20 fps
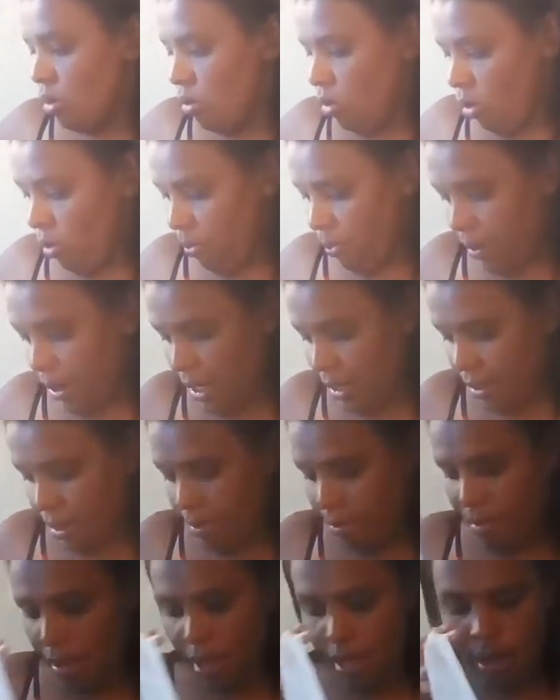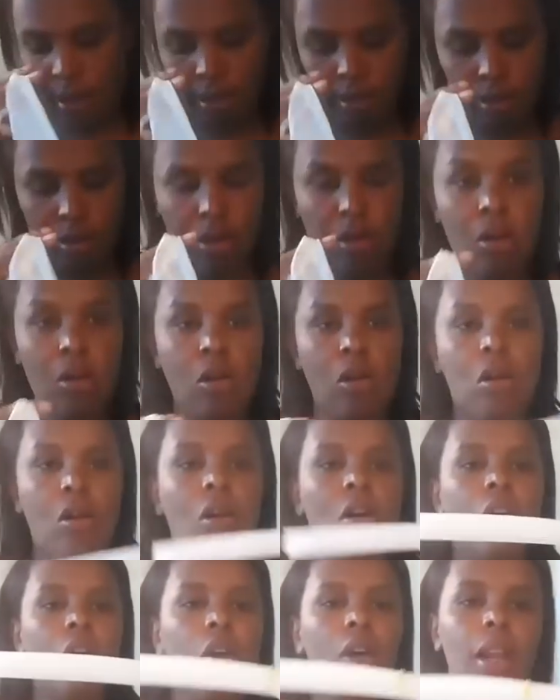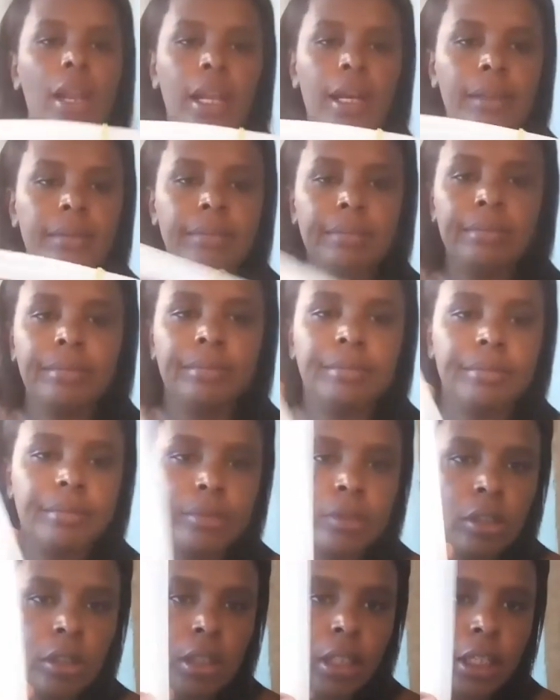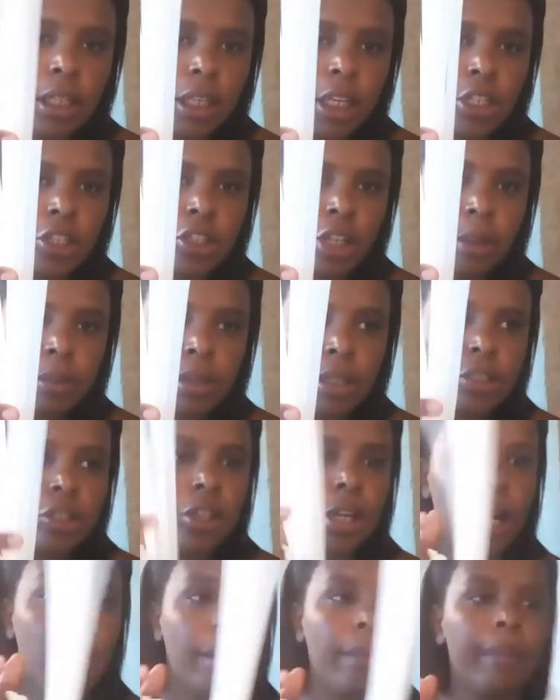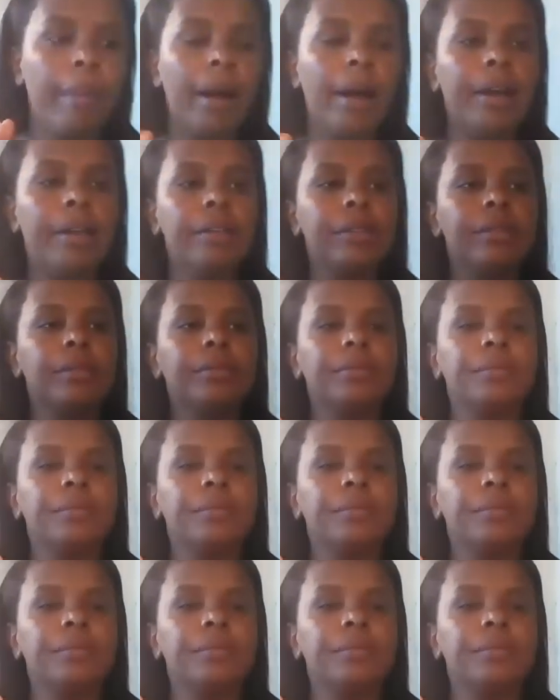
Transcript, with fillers: Comprei também cola, cola quente que a minha tinha acabado.